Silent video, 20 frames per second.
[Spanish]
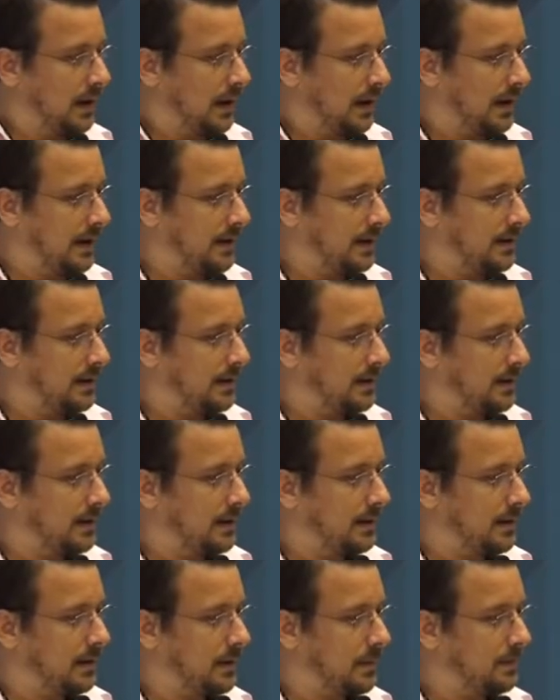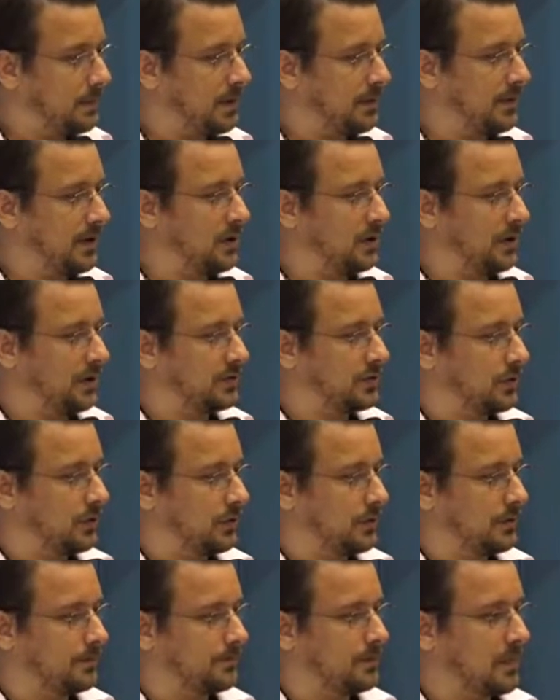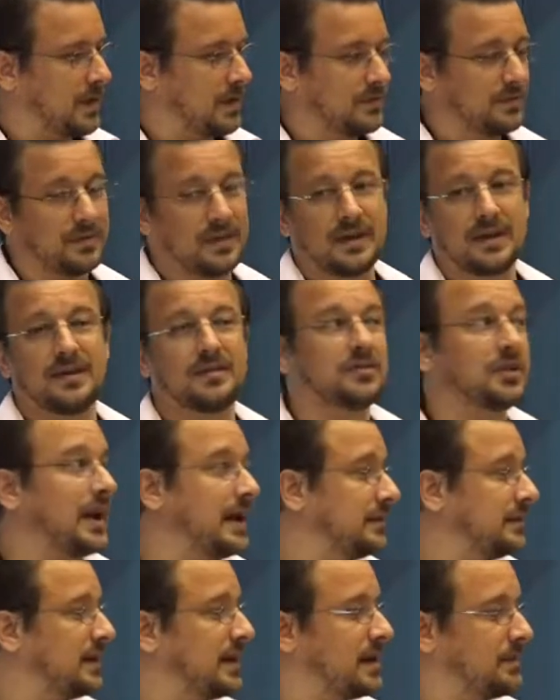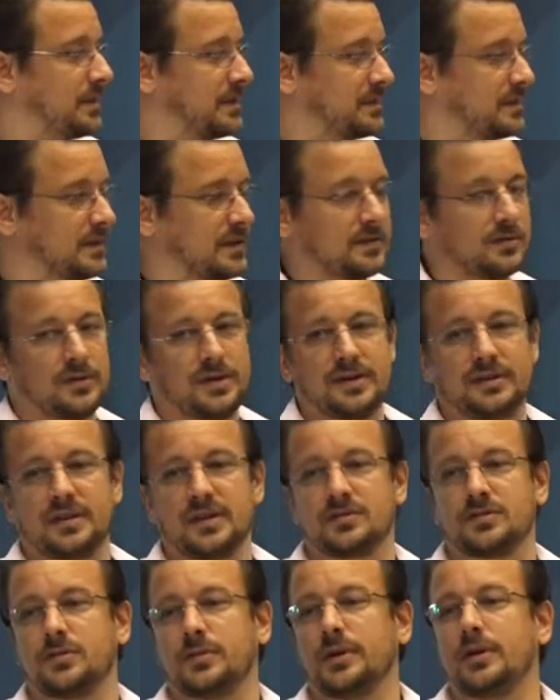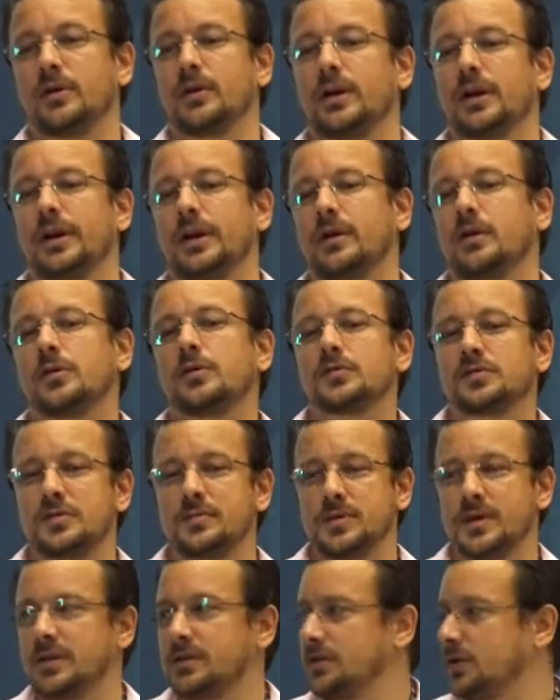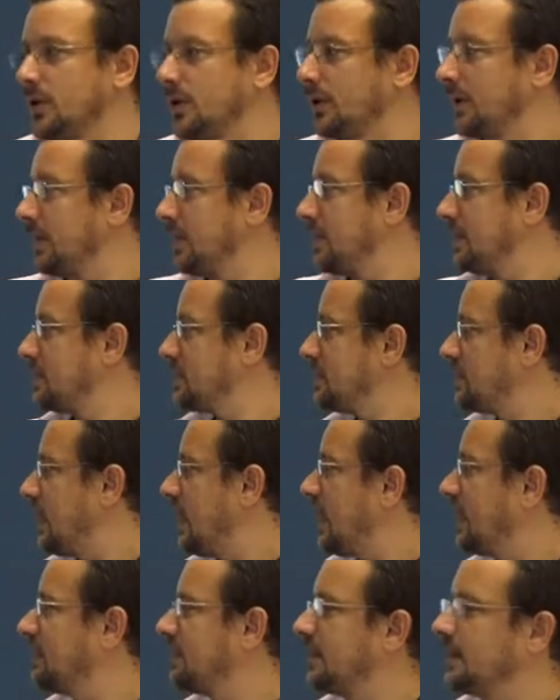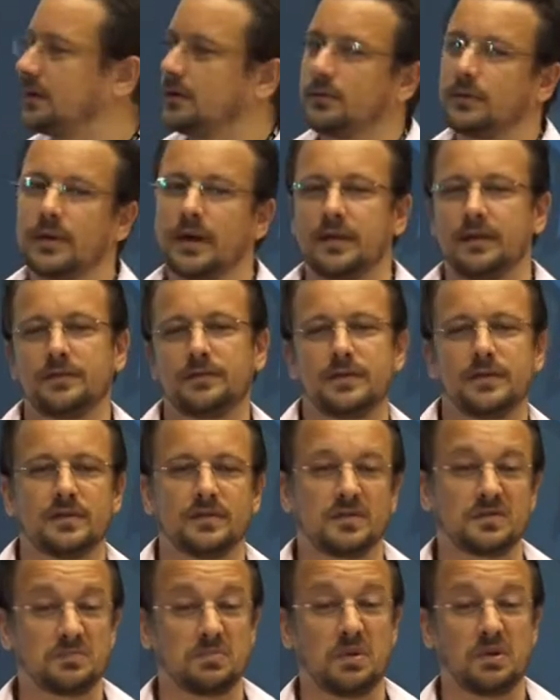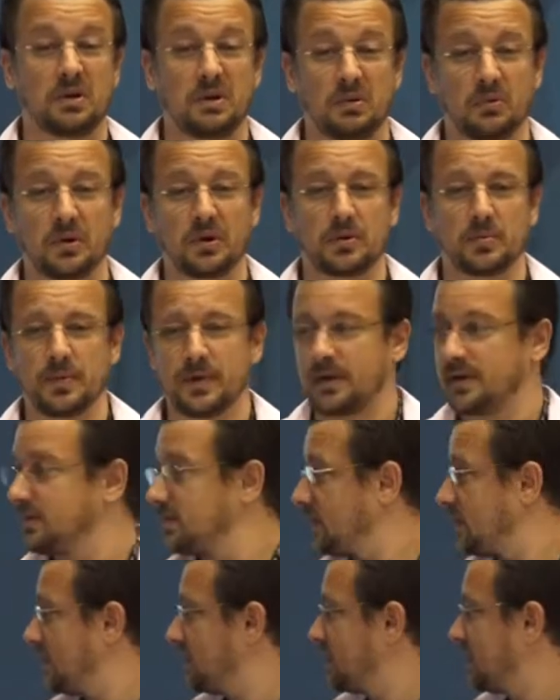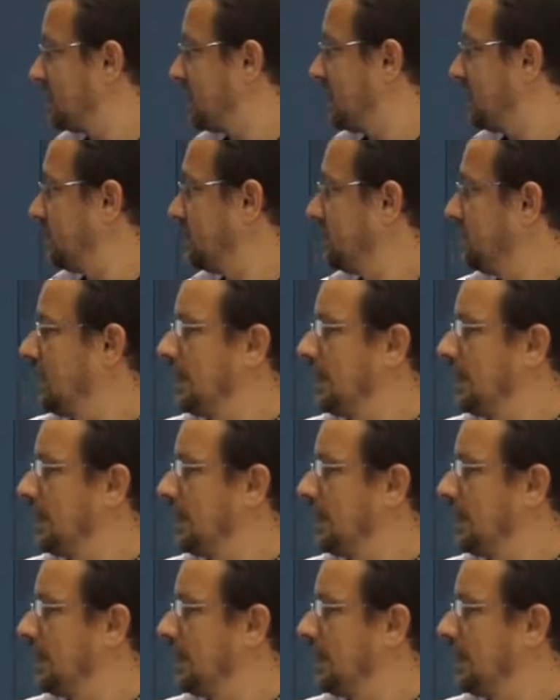Eh, primero que todo, ¿de qué trata la presentación esta sobre lo que es reconocimiento de redes? Acá tienen una definición, supongo que de Wikipedia, no sé dónde salió.